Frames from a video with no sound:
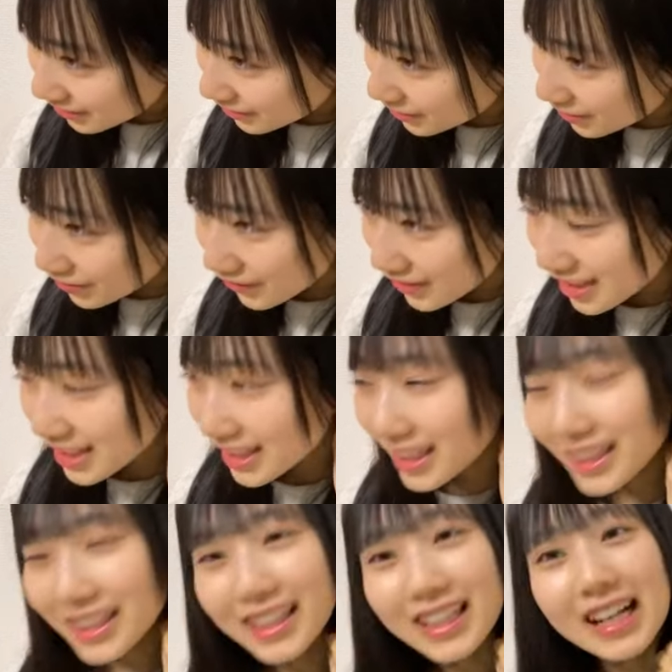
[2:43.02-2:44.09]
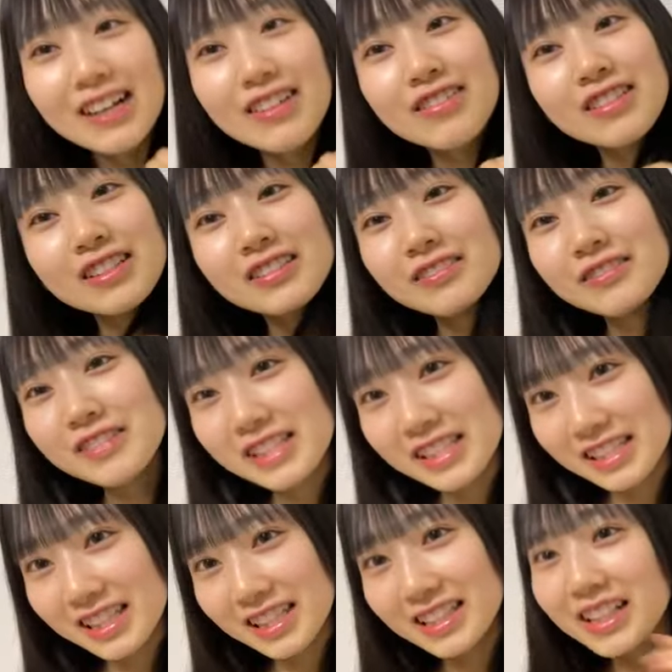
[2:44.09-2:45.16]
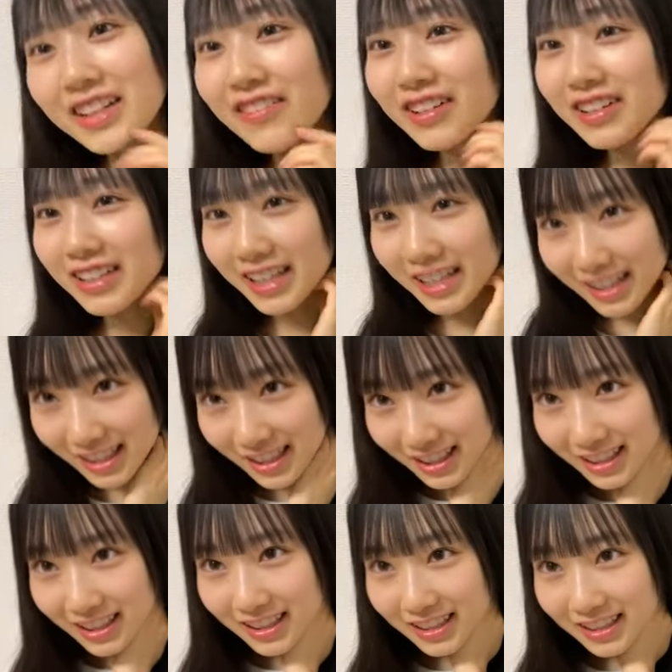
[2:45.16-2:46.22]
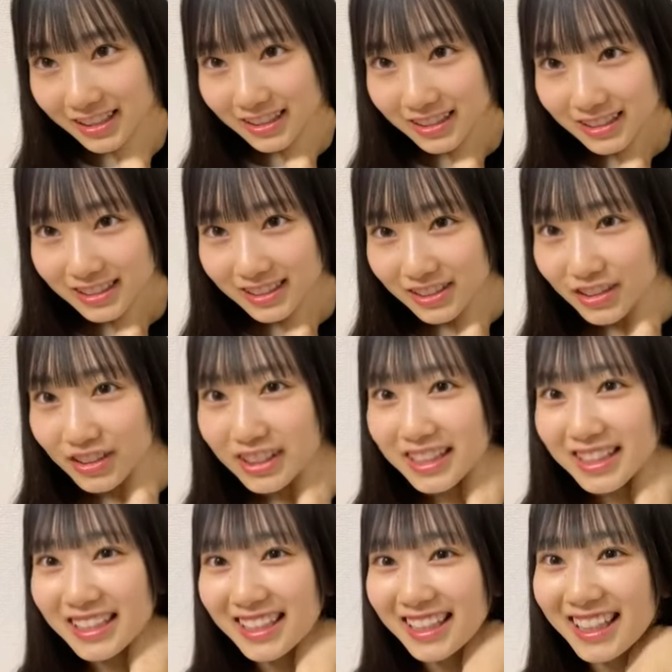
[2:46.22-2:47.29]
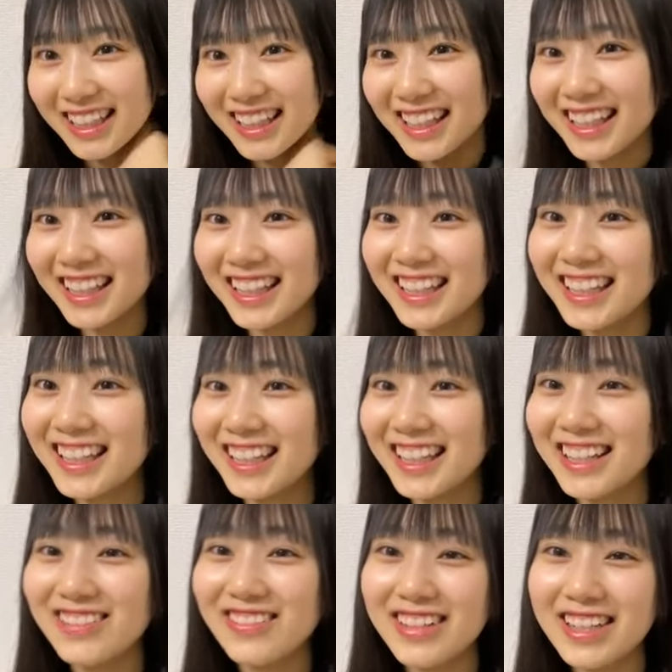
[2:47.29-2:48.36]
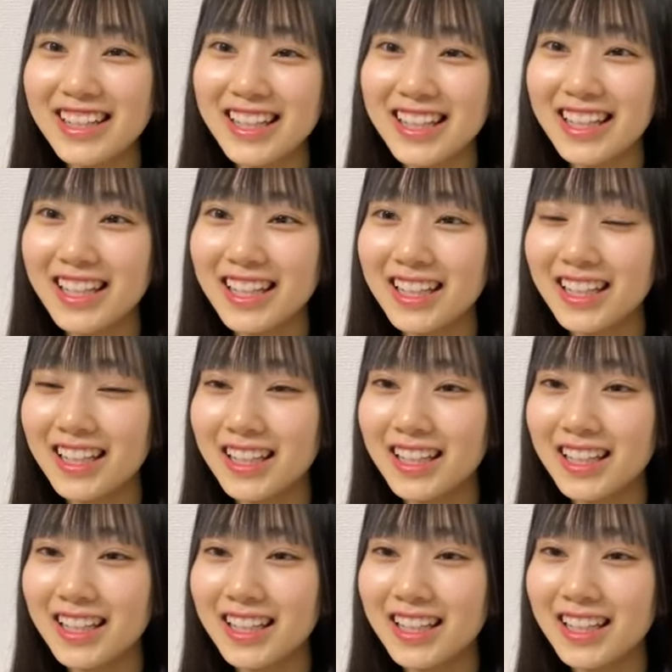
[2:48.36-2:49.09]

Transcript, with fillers: もうみんななんか箱推しになるレベルですごかったねやばいね